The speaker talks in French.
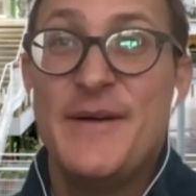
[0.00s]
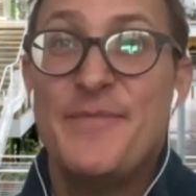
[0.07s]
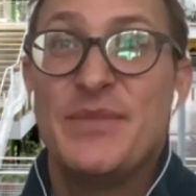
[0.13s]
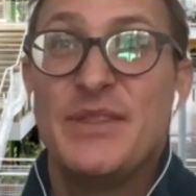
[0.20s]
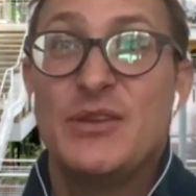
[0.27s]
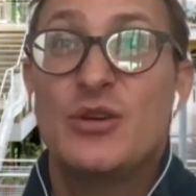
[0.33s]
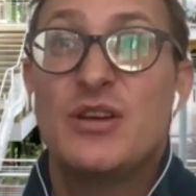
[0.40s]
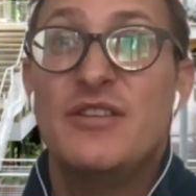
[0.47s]

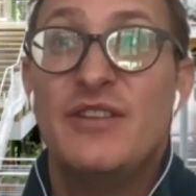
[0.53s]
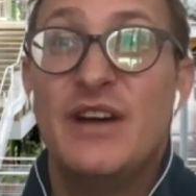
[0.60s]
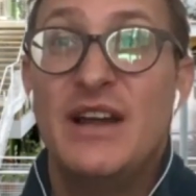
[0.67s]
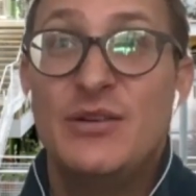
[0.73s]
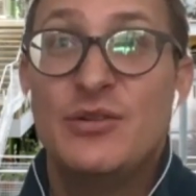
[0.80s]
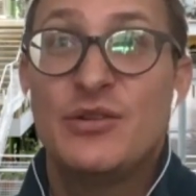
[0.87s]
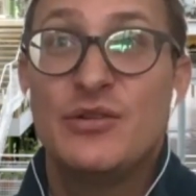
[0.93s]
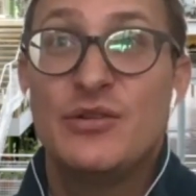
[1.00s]
Donc, il
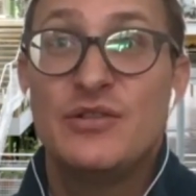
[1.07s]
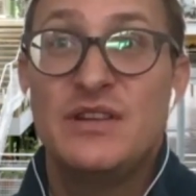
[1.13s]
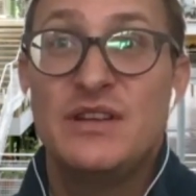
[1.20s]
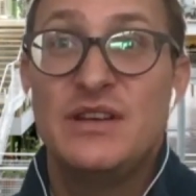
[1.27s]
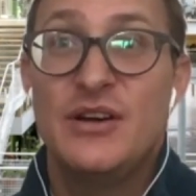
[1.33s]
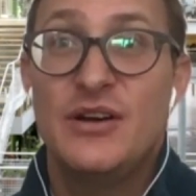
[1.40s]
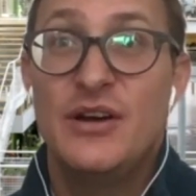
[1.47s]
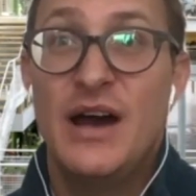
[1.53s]
fallait être
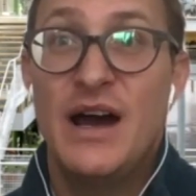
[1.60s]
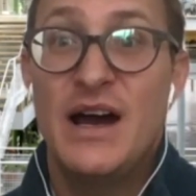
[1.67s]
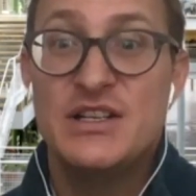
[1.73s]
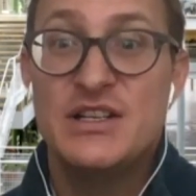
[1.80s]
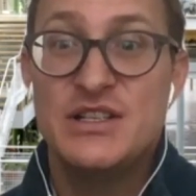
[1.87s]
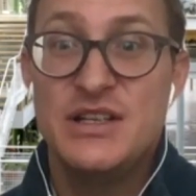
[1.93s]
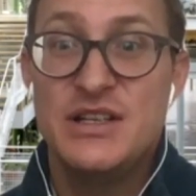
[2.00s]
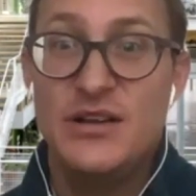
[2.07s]
aussi euh,
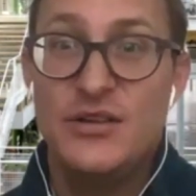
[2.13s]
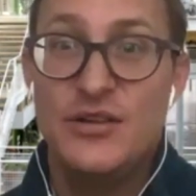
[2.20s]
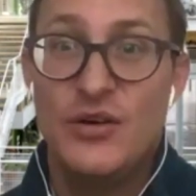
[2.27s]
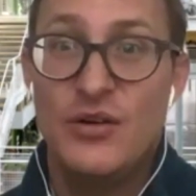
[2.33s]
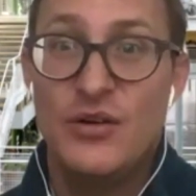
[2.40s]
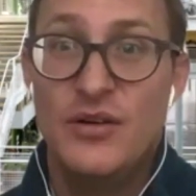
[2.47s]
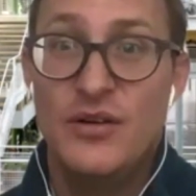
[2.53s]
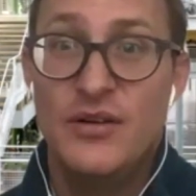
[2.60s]
agile dans,
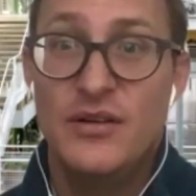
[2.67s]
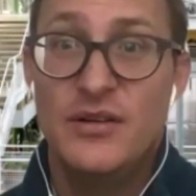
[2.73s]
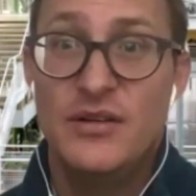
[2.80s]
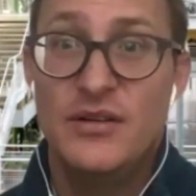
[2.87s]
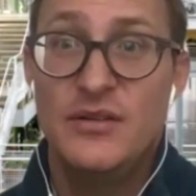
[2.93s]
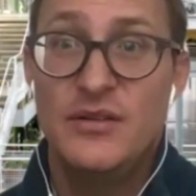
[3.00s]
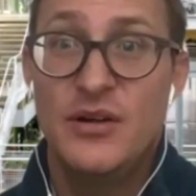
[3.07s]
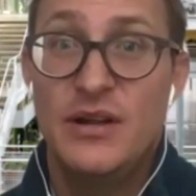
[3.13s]

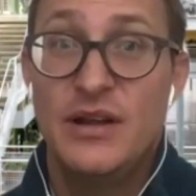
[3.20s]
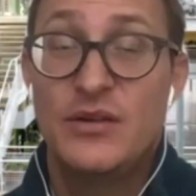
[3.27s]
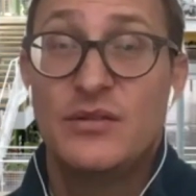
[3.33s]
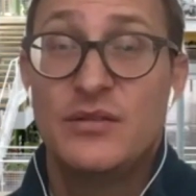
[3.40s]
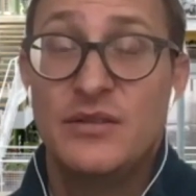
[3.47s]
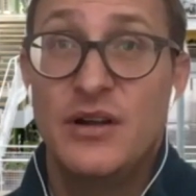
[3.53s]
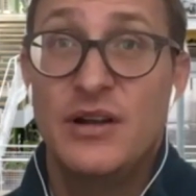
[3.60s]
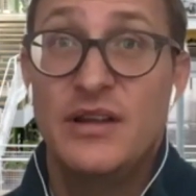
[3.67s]

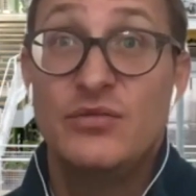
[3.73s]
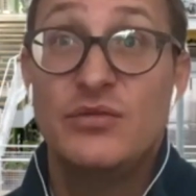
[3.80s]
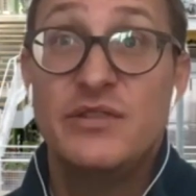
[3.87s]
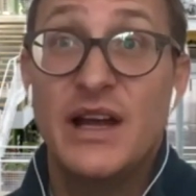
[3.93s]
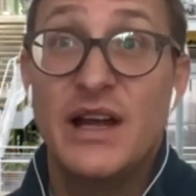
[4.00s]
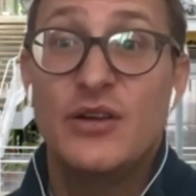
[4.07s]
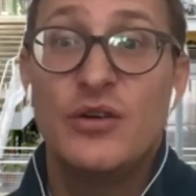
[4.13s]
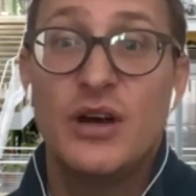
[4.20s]
les,
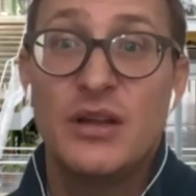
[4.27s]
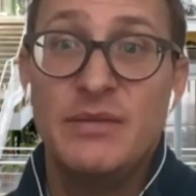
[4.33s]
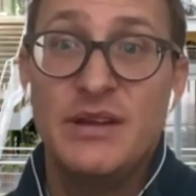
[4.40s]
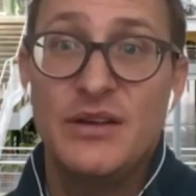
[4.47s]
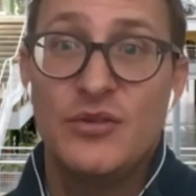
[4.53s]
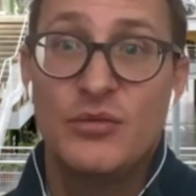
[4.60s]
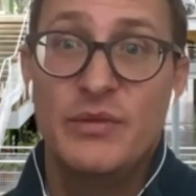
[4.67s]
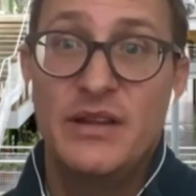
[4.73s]
outils
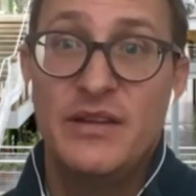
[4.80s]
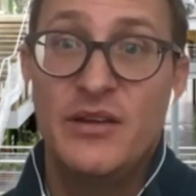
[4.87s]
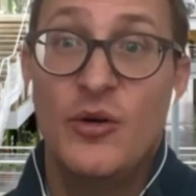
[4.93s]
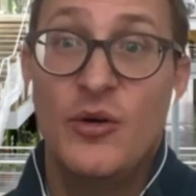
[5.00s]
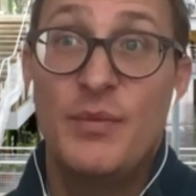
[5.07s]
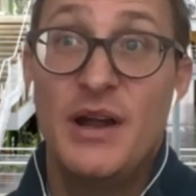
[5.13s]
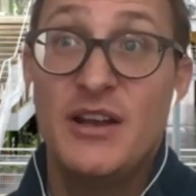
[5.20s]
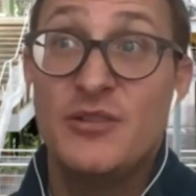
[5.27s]
algorithmiques qu'on mettait
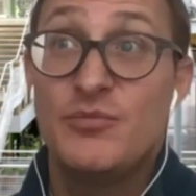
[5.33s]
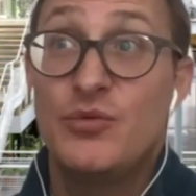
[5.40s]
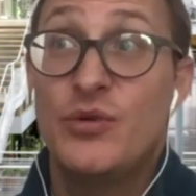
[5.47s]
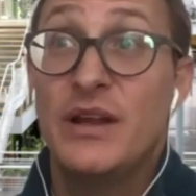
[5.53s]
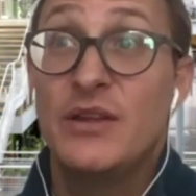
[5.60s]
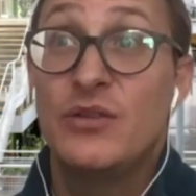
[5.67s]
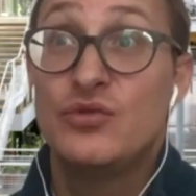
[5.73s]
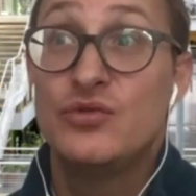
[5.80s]
en place
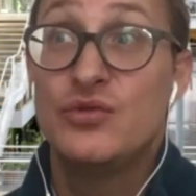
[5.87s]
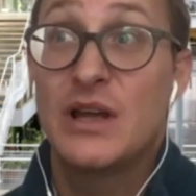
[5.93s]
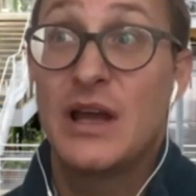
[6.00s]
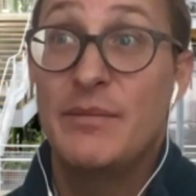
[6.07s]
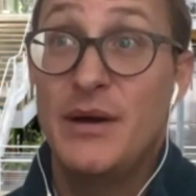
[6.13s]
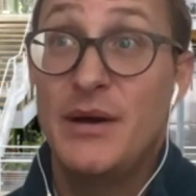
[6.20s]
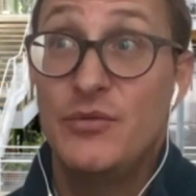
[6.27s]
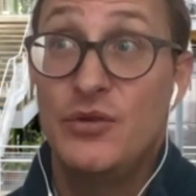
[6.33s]
pour être toujours
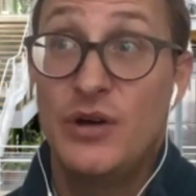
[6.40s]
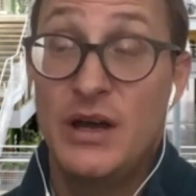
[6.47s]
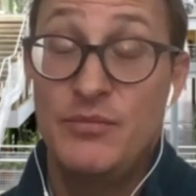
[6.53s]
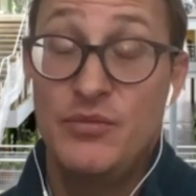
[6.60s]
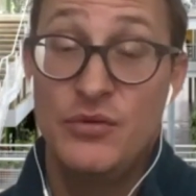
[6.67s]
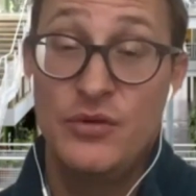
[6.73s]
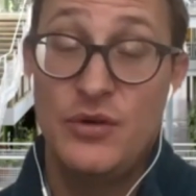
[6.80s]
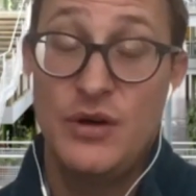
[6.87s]
capable de
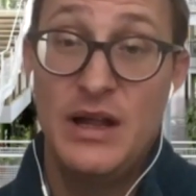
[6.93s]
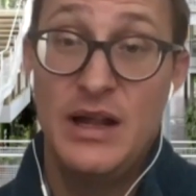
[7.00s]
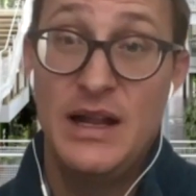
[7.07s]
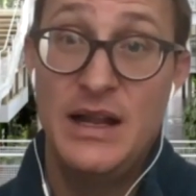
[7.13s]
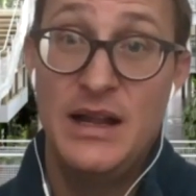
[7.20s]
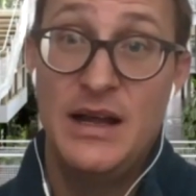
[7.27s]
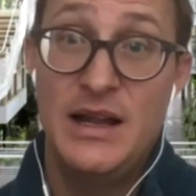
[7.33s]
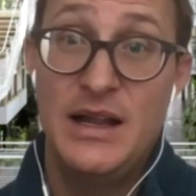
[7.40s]
répondre
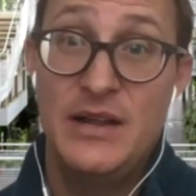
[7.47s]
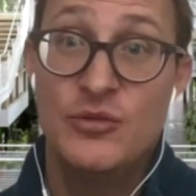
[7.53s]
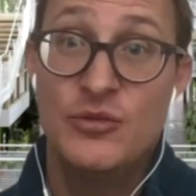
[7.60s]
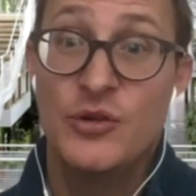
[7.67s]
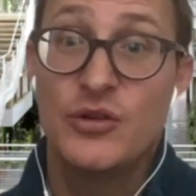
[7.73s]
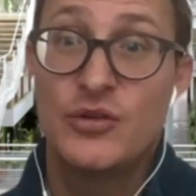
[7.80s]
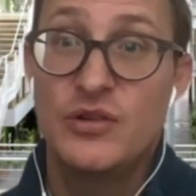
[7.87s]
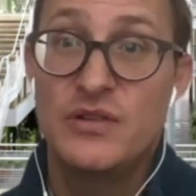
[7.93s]
à, la,
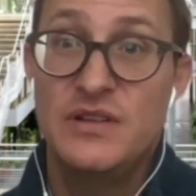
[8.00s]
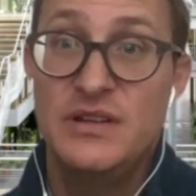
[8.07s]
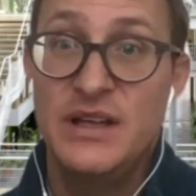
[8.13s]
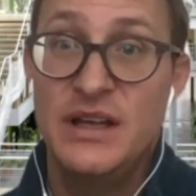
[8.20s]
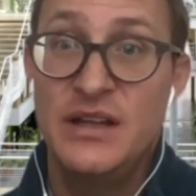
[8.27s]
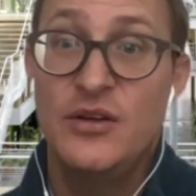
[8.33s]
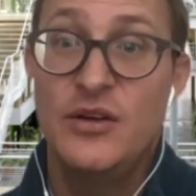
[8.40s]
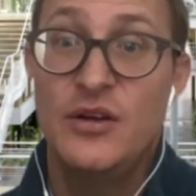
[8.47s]
demande
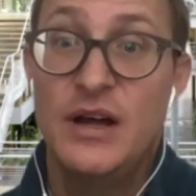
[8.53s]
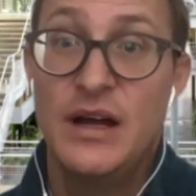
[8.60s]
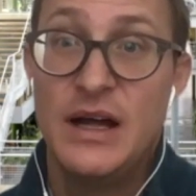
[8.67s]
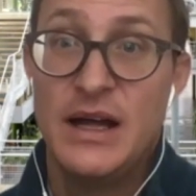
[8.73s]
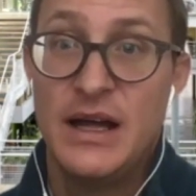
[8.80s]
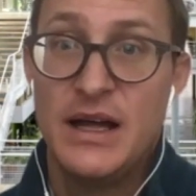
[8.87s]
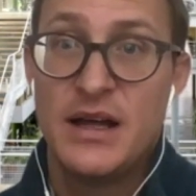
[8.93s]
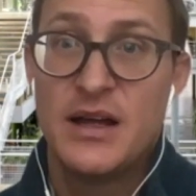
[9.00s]
quotidienne euh,
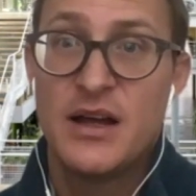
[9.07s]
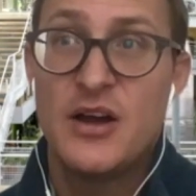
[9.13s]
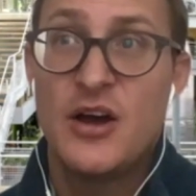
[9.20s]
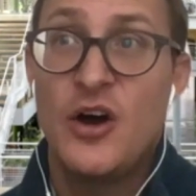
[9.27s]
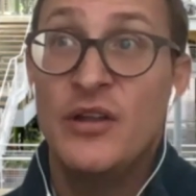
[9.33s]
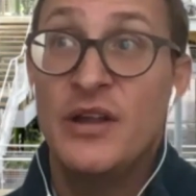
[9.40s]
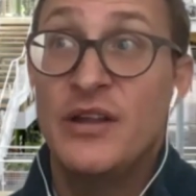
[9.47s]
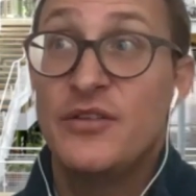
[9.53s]

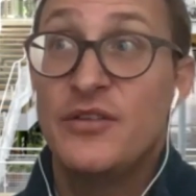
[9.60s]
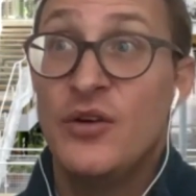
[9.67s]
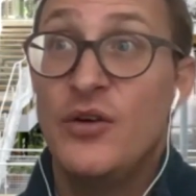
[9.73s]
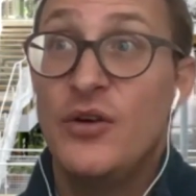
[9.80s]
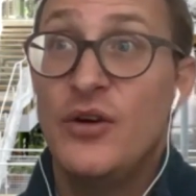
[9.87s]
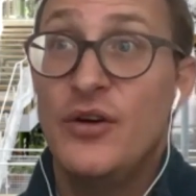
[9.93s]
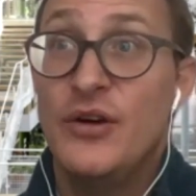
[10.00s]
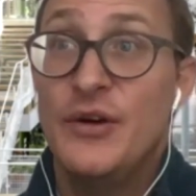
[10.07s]
en un
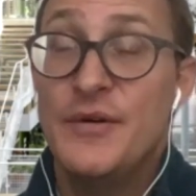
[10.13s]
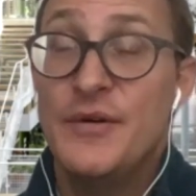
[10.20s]
temps euh,